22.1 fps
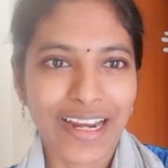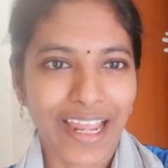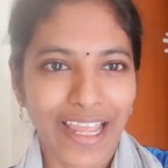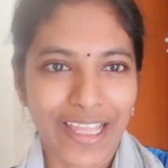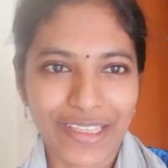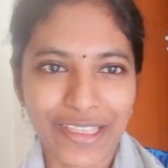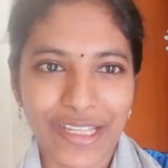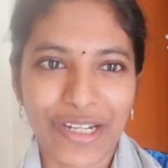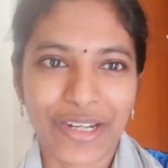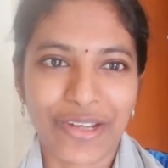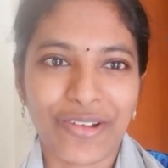
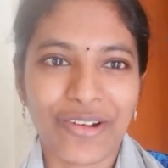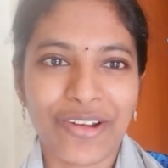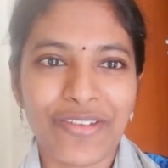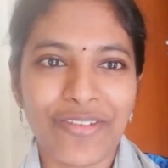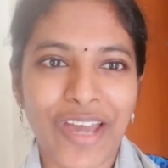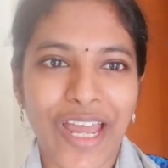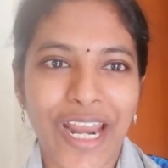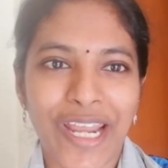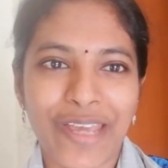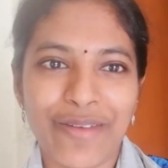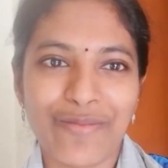நைன் தேர்ட்டிக்குள்ளே
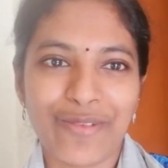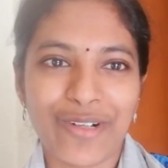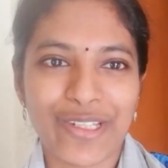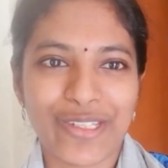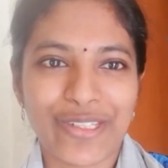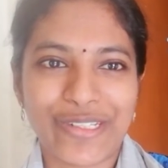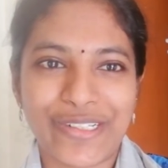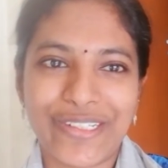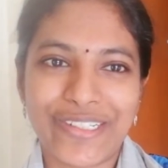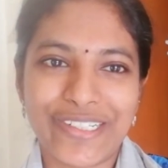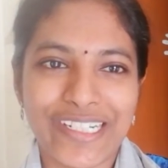வேலையை
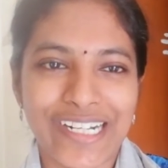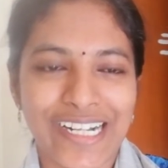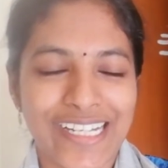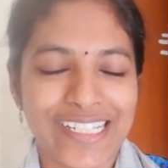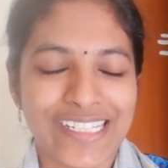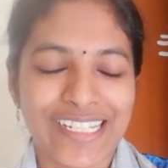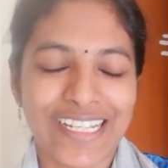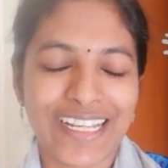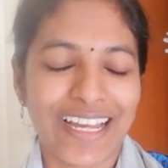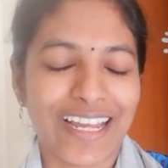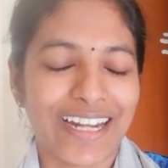முடிச்சிடணும்னு
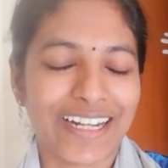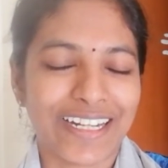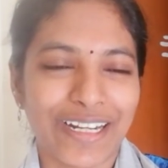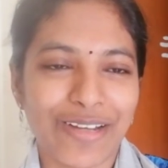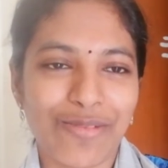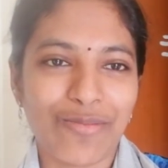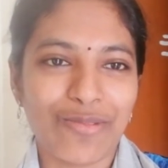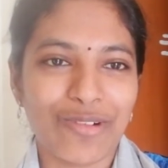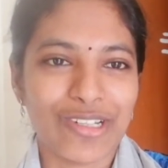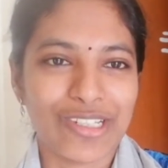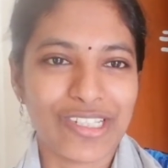நினச்சேன்
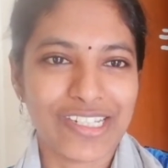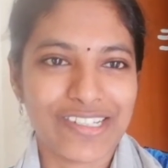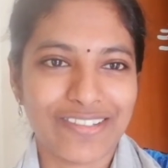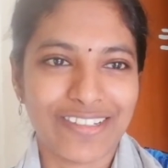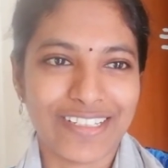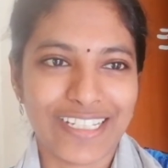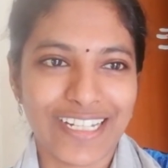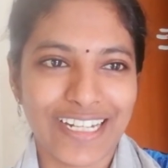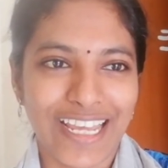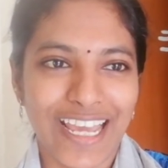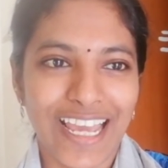கரெக்டாக முடிச்சுட்டு
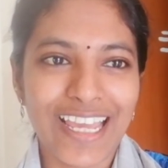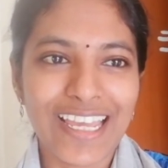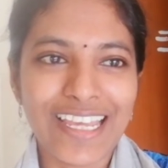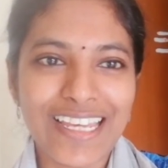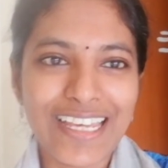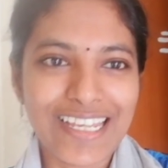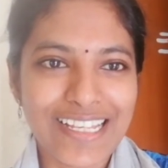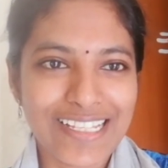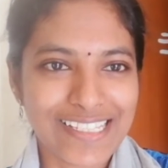வந்துட்டேன்